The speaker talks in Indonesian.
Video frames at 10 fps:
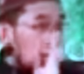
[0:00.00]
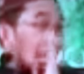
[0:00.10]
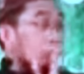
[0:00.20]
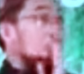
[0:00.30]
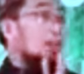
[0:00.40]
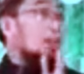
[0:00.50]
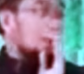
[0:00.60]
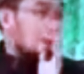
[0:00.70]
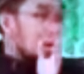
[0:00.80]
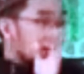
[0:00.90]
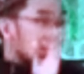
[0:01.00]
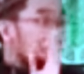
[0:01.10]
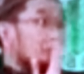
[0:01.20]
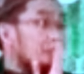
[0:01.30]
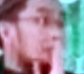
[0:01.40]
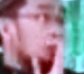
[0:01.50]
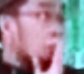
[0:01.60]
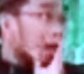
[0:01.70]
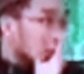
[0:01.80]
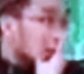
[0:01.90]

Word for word: Kalau sama, sama-sama kuat,